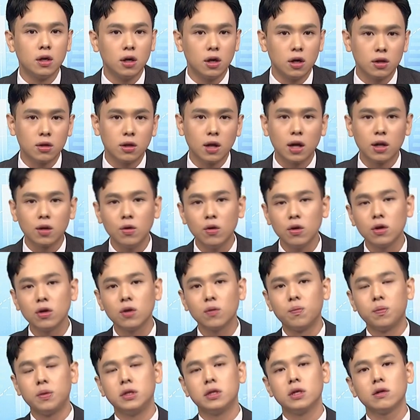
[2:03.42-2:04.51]
很难会有
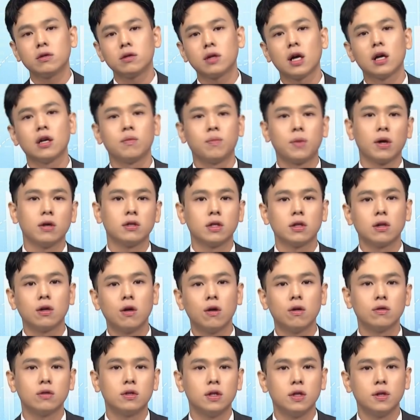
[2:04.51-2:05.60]
比较大的表现
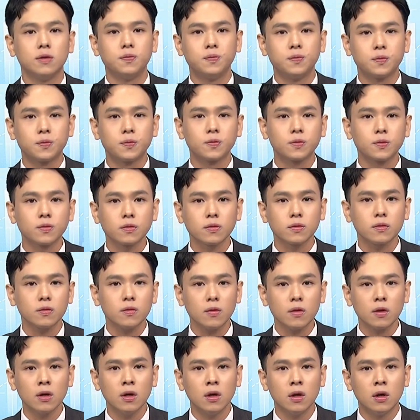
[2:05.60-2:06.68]
空间。
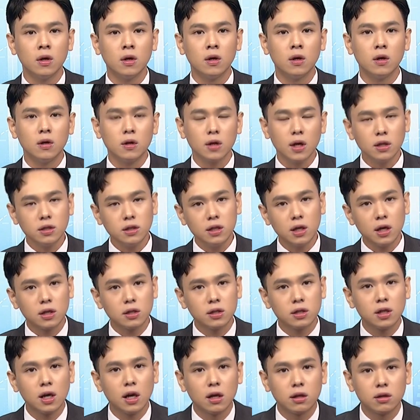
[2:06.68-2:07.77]
那既然
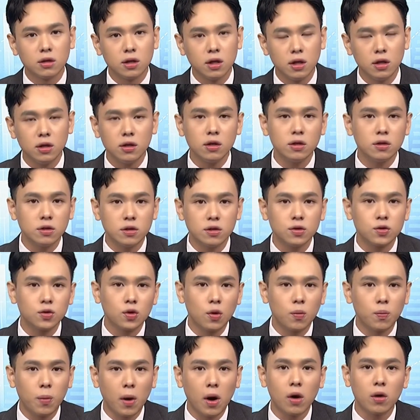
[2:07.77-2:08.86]
这样，一定是说
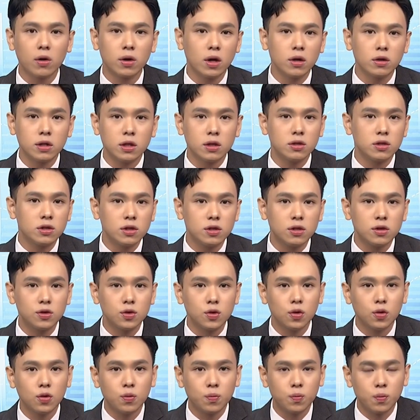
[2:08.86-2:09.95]
鲍尔要先试
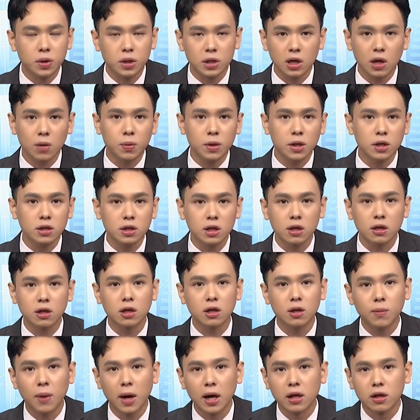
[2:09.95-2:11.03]
出比较偏向
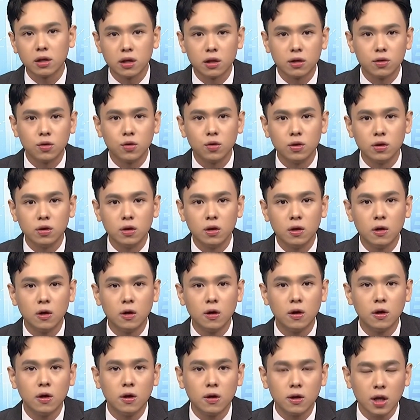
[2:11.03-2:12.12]
鸽派的言论，
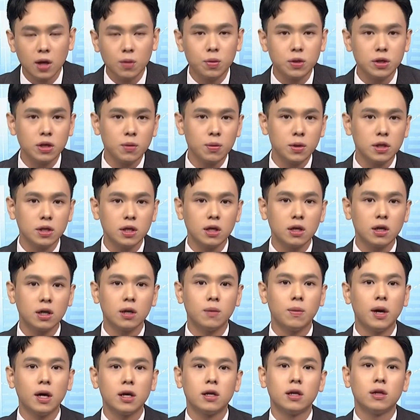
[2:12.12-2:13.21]
那比较偏向鸽
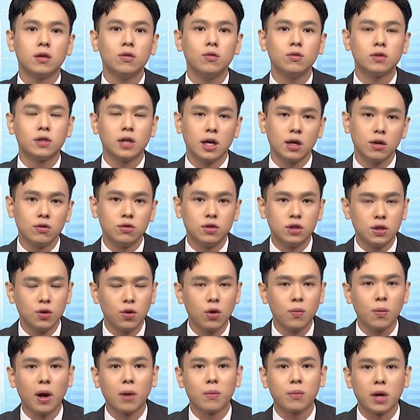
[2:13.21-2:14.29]
派言论才有机会
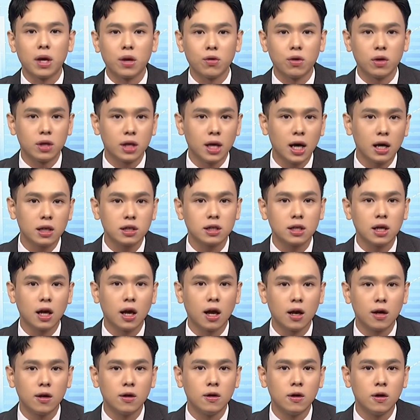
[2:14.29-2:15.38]
把美元压下
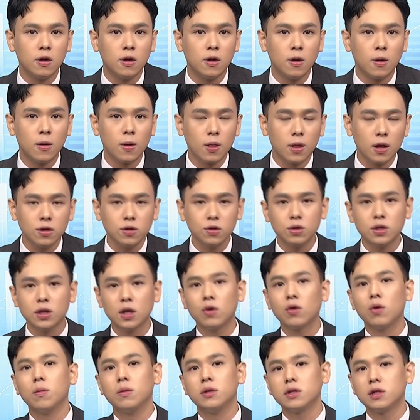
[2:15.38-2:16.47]
来。那就像
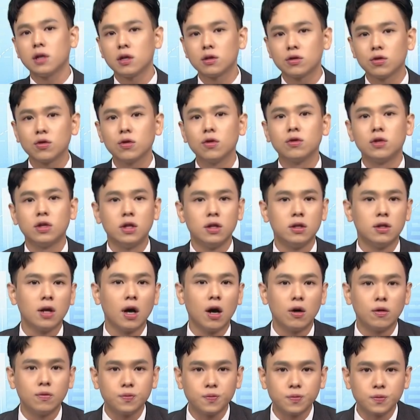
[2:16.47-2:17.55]
我们上周有提到，